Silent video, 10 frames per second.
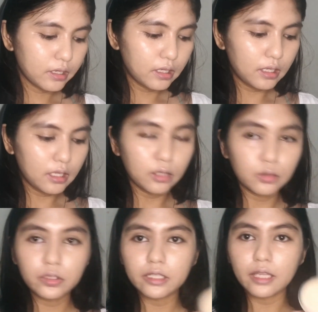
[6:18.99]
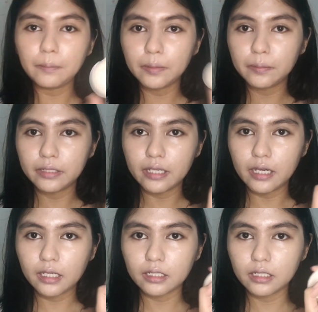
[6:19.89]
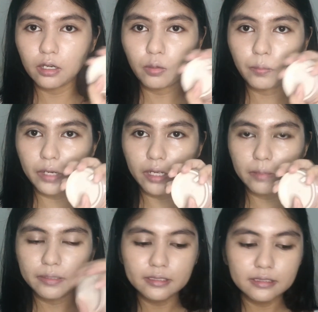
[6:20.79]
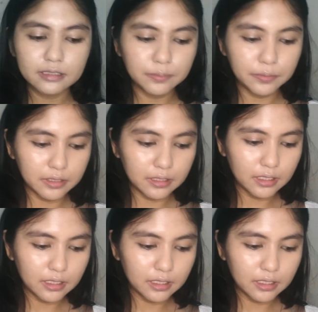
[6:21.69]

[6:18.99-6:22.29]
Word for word: lalu kita ambil bedak ini aku pakai beli Zipora